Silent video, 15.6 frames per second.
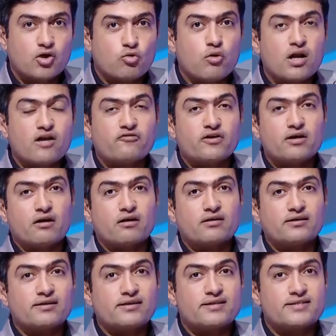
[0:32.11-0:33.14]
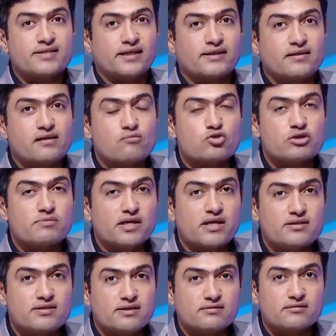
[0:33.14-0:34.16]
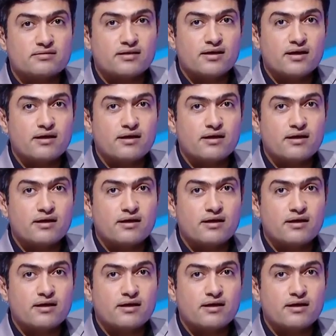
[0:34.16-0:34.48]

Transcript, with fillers: ولا في خريطه الاستعداد للموسم الجديد